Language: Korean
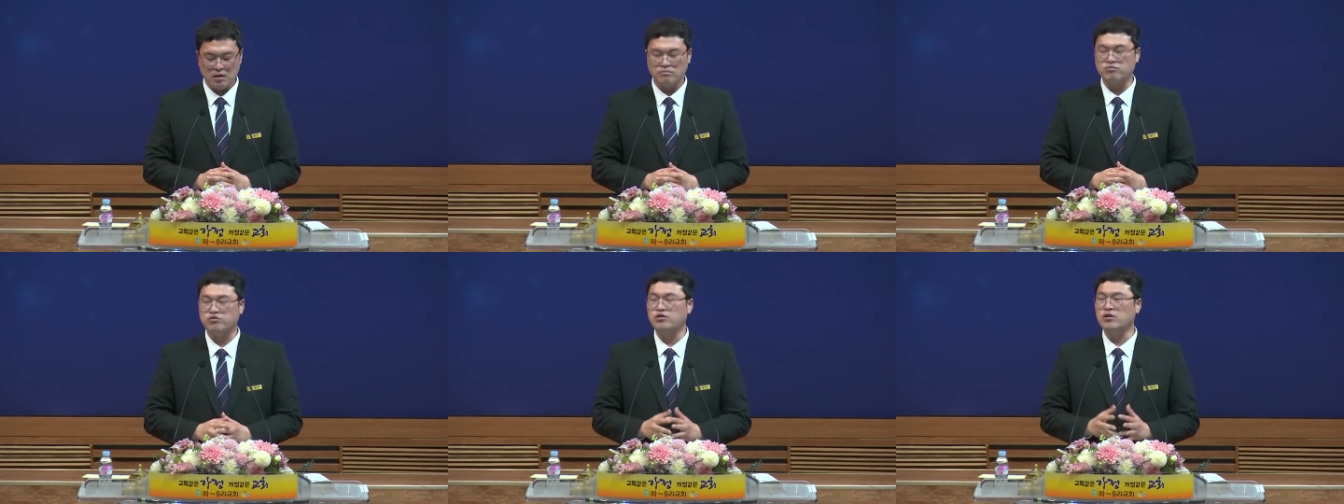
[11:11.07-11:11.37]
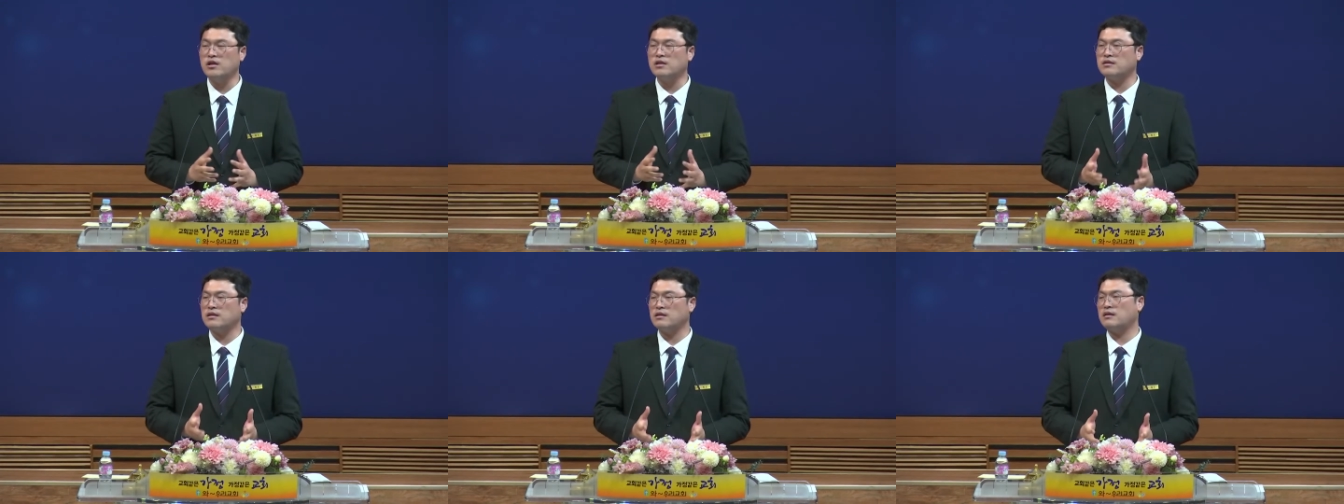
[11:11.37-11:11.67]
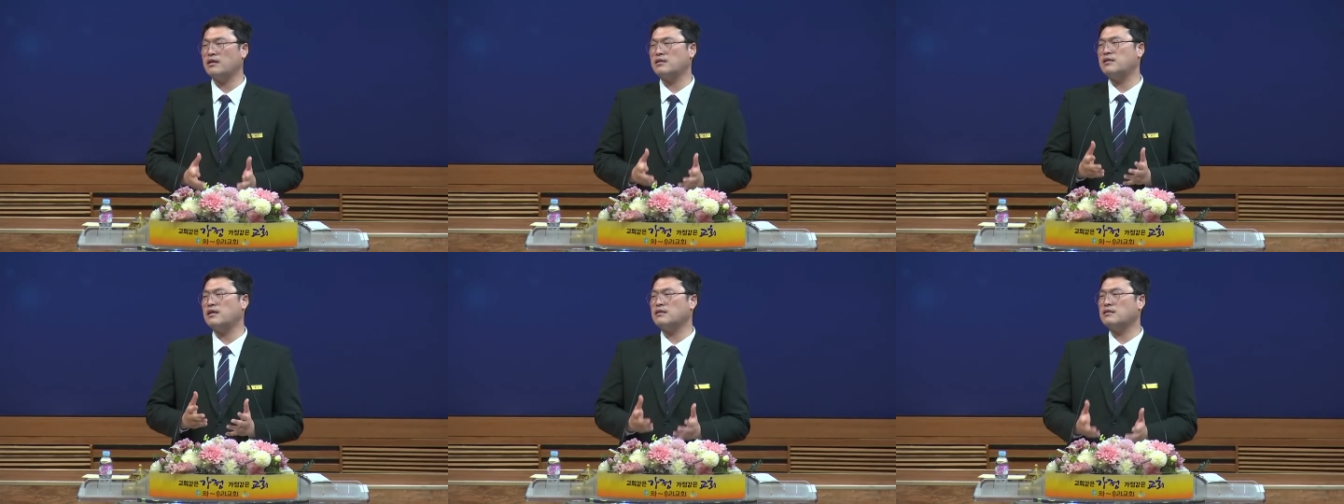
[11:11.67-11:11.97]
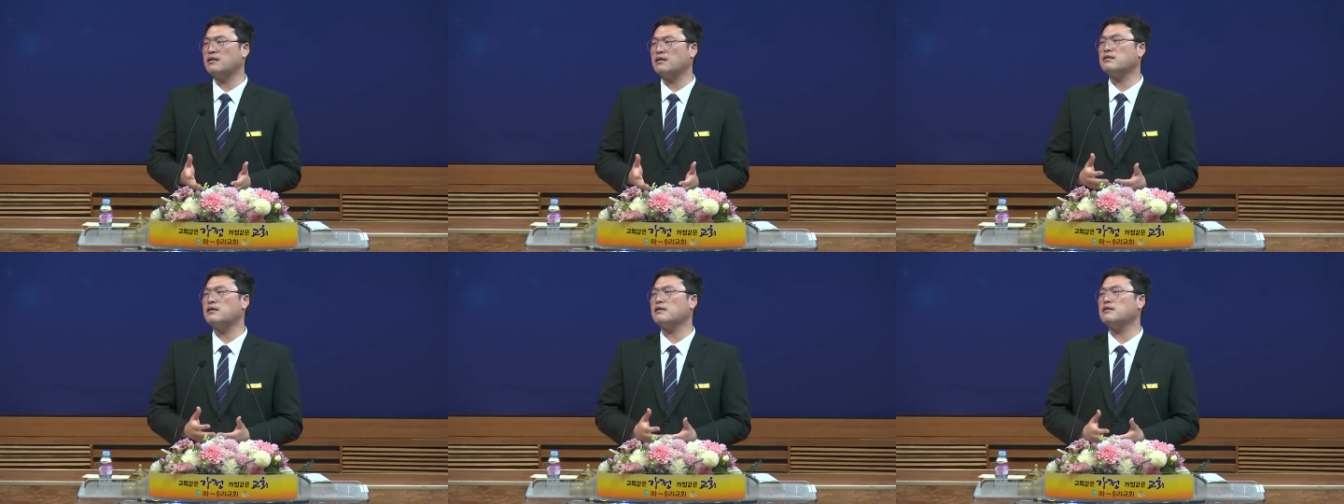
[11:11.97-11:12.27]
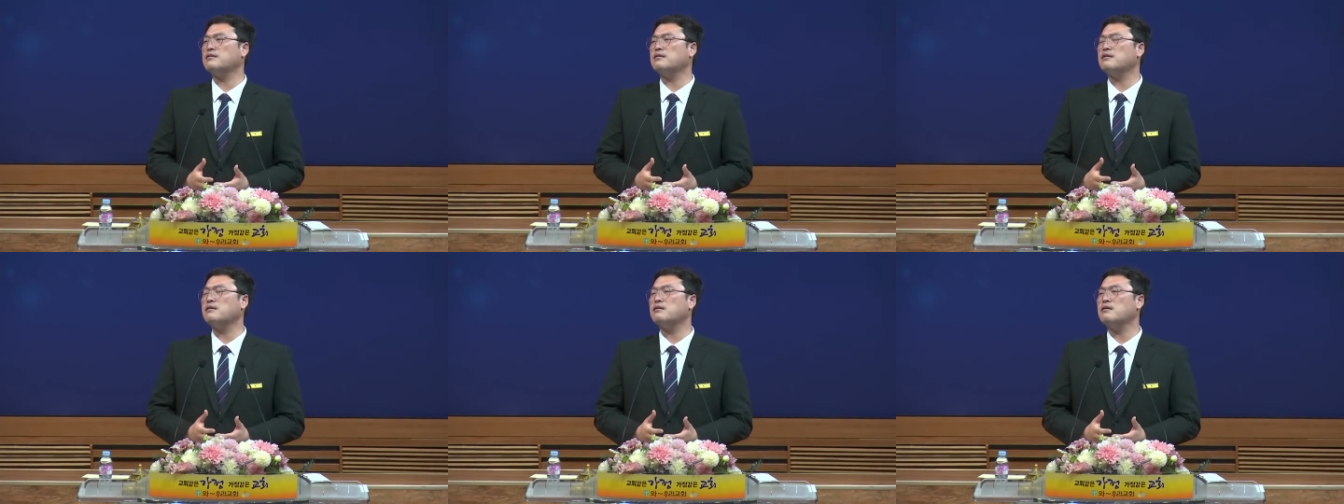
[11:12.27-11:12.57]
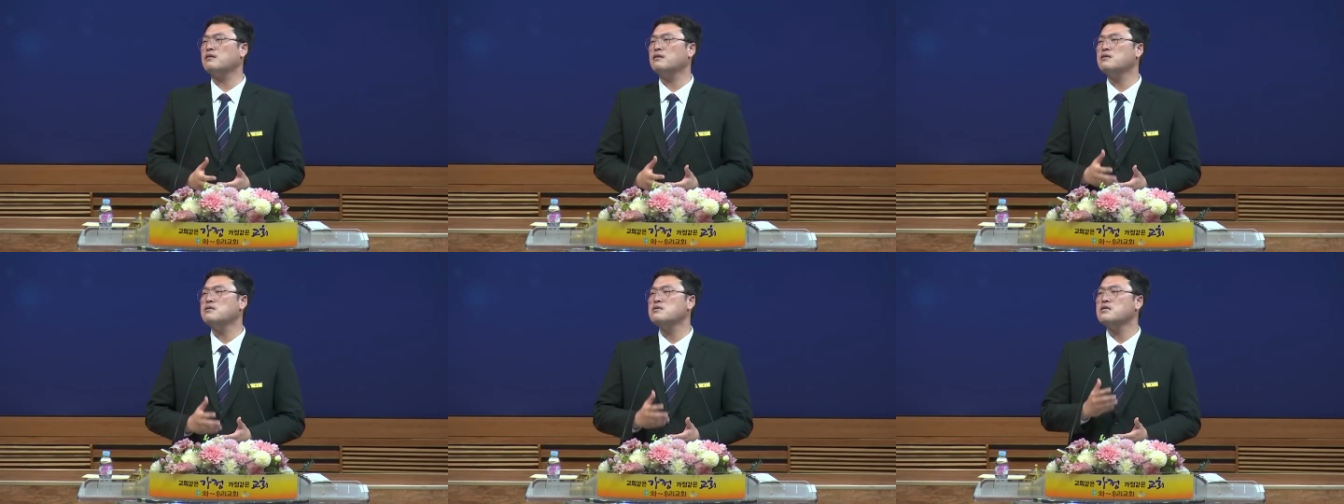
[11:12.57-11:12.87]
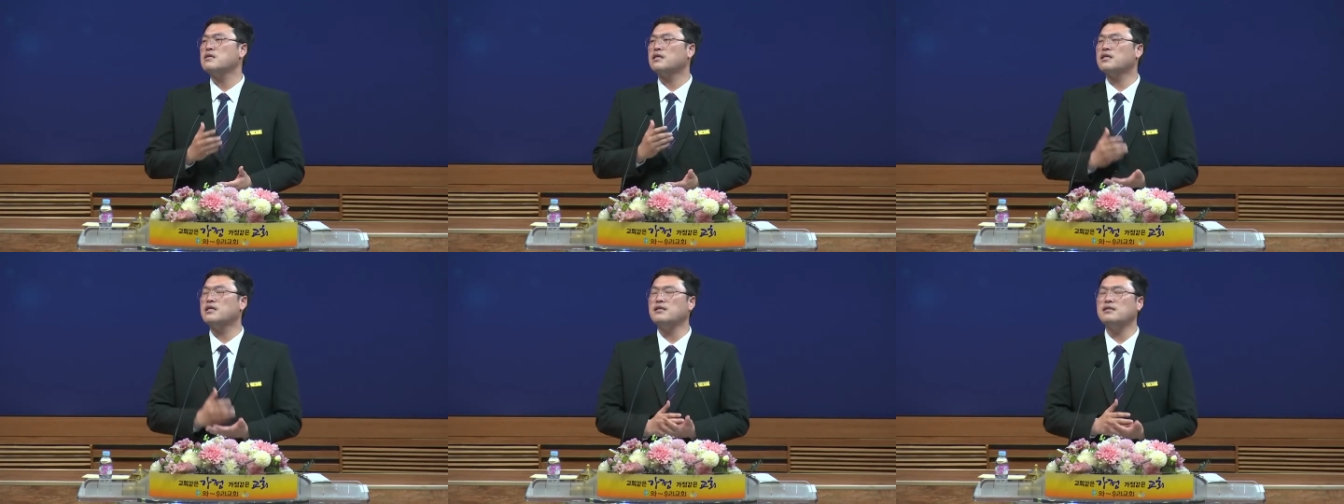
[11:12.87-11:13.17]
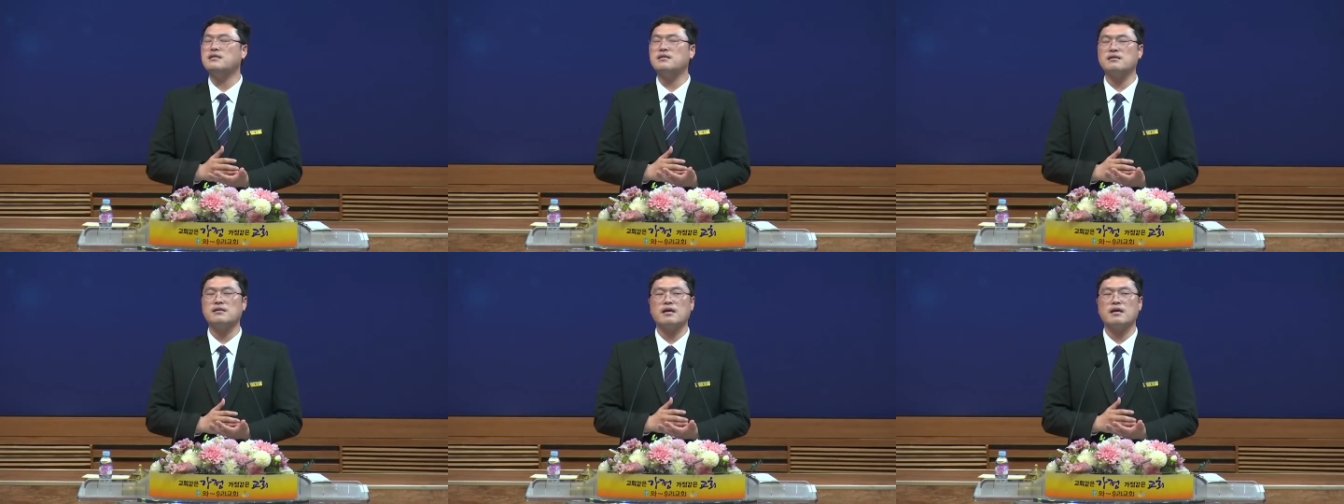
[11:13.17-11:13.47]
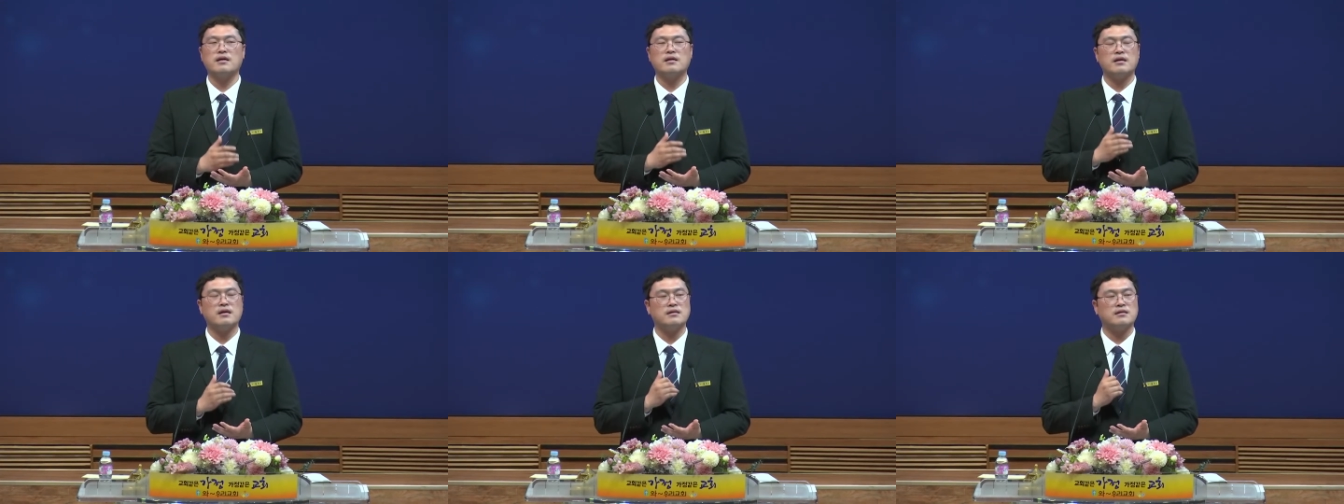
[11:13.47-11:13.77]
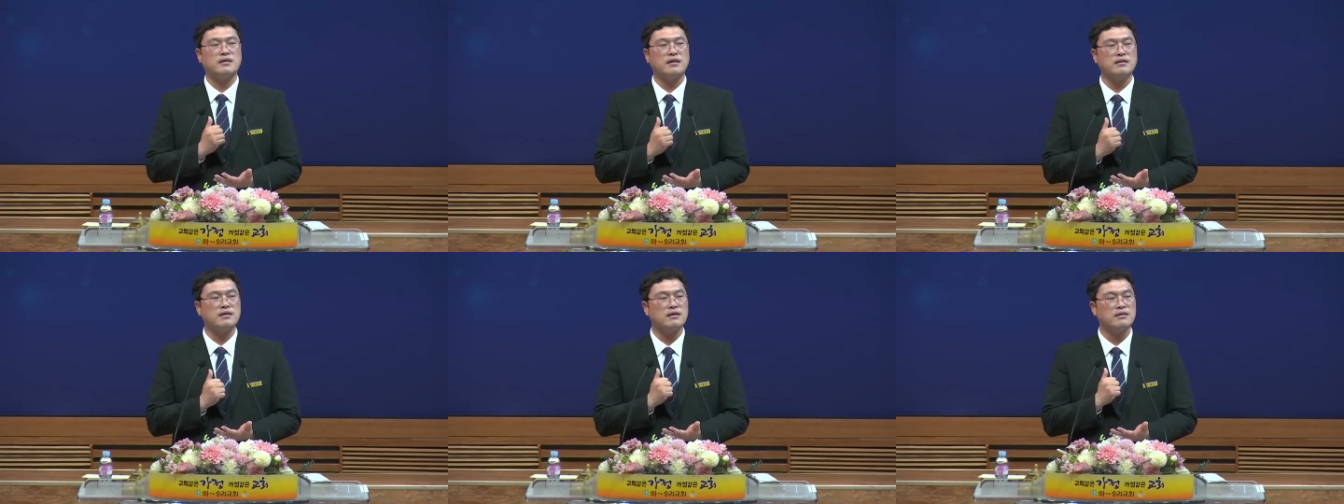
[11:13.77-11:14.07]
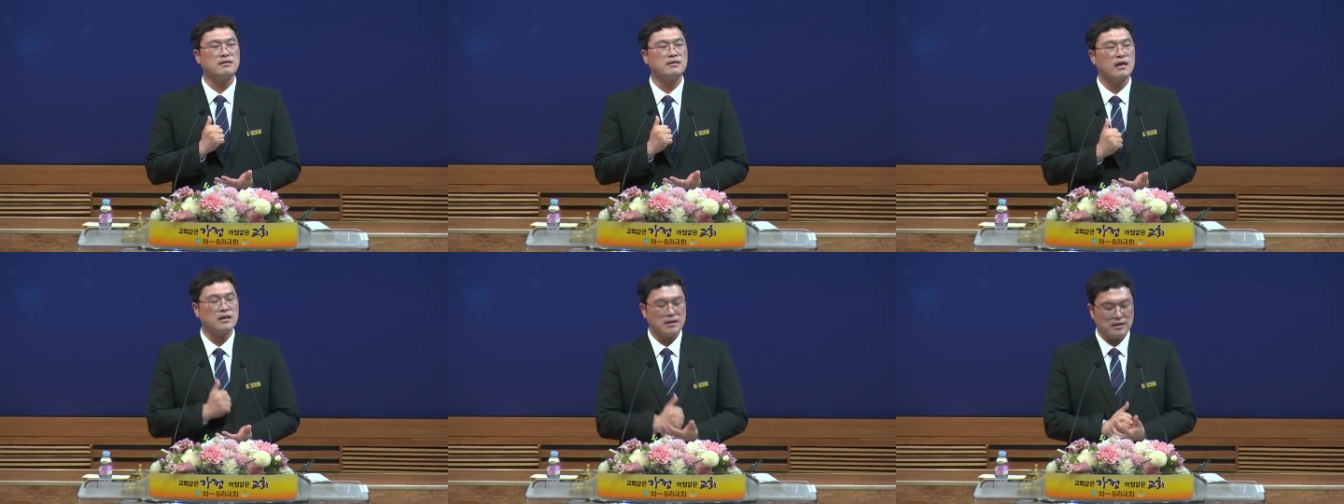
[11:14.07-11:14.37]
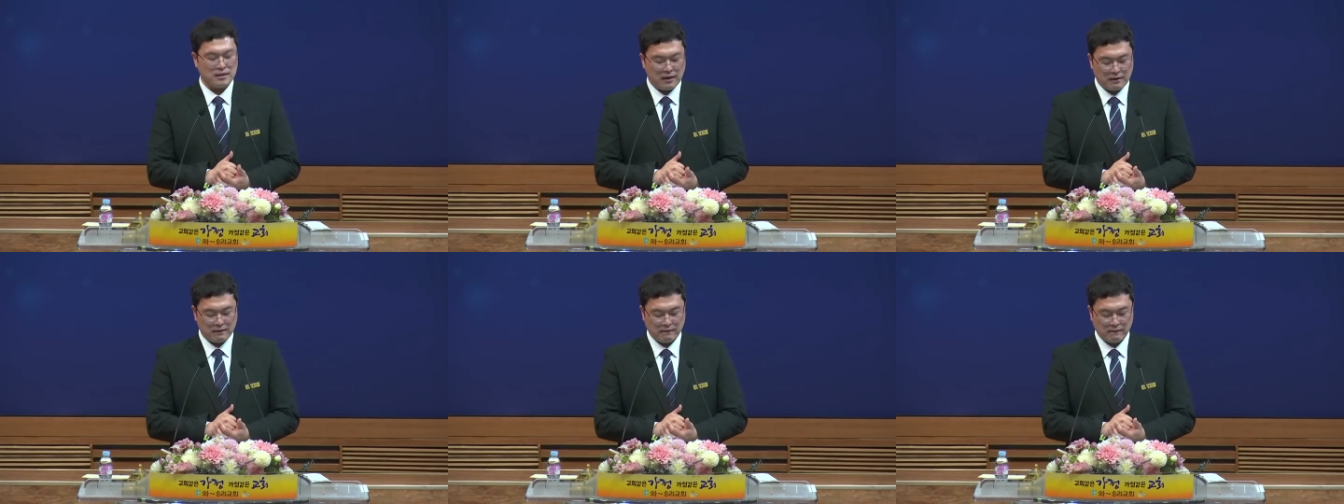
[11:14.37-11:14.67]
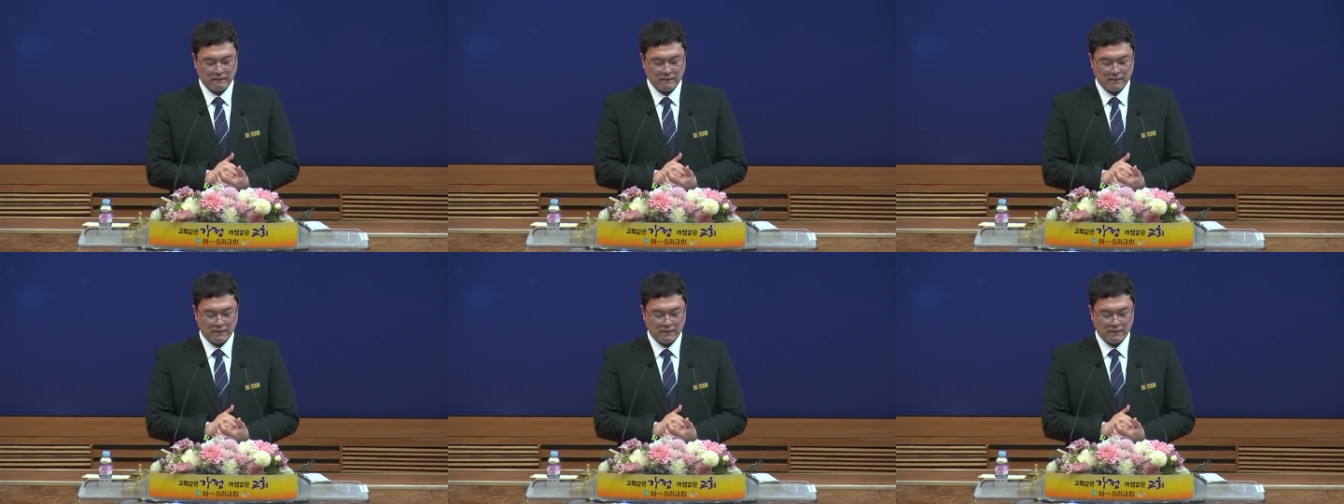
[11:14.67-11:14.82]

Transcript: 블레셋의 제사장이나 이스라엘의 제사장이나